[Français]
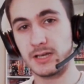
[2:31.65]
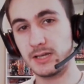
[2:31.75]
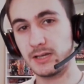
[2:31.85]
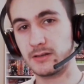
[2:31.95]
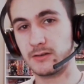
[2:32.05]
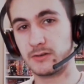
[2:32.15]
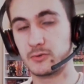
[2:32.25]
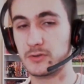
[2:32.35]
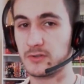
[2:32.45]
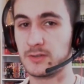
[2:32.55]
et
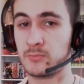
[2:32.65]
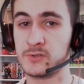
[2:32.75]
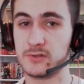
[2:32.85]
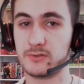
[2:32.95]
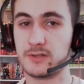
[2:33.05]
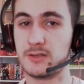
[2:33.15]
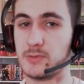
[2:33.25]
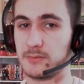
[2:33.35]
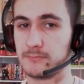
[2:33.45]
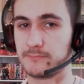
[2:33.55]
60 euh, épisodes en animé.